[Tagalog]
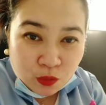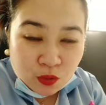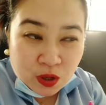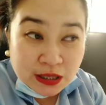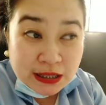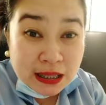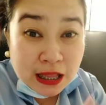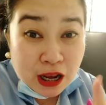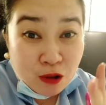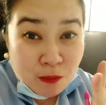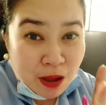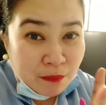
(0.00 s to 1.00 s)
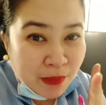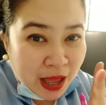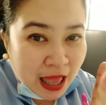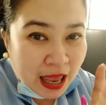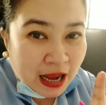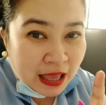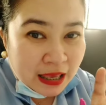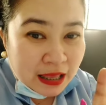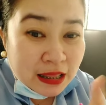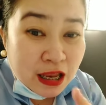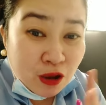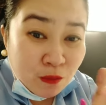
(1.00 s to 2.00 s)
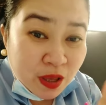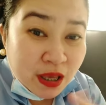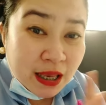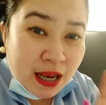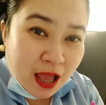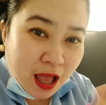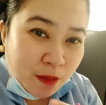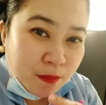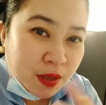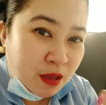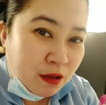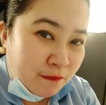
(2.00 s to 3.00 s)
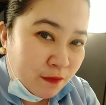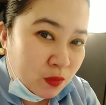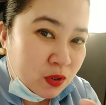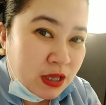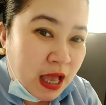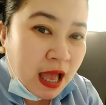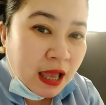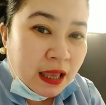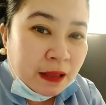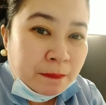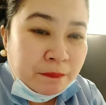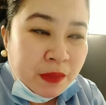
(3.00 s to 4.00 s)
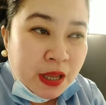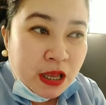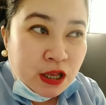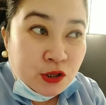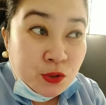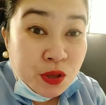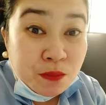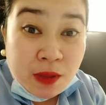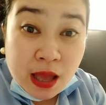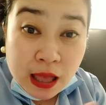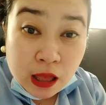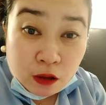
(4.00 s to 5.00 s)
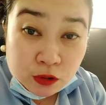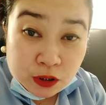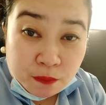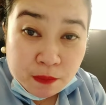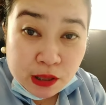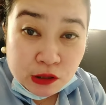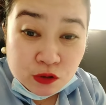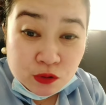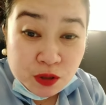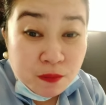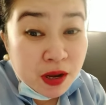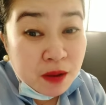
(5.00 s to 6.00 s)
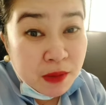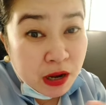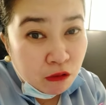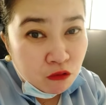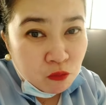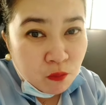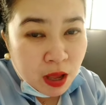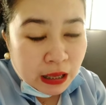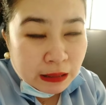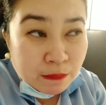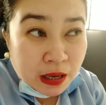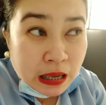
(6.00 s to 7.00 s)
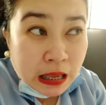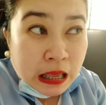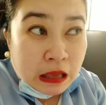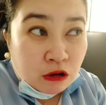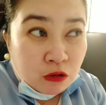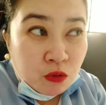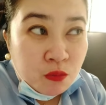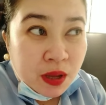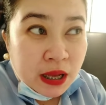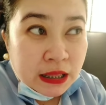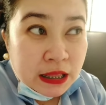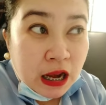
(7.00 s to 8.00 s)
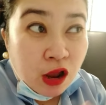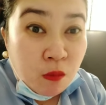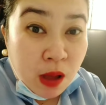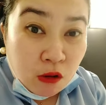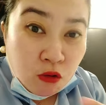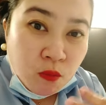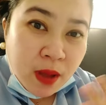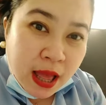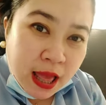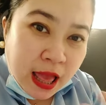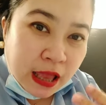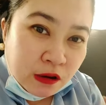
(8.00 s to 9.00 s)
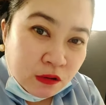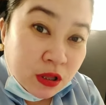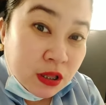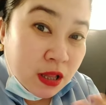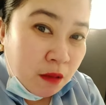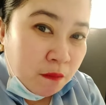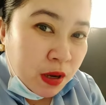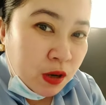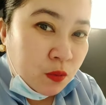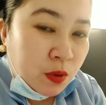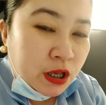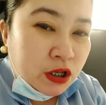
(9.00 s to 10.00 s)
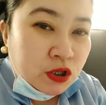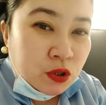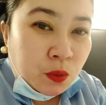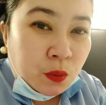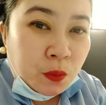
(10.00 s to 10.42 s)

Kasi dalawa ang pangalan niya. Dalawa yung ginagamit niyang phone sa akin. So, ibang account naman yun. Iba naman ang kumak. Iba, kumbaga, dalawa ang kumakain nun ng WH ko.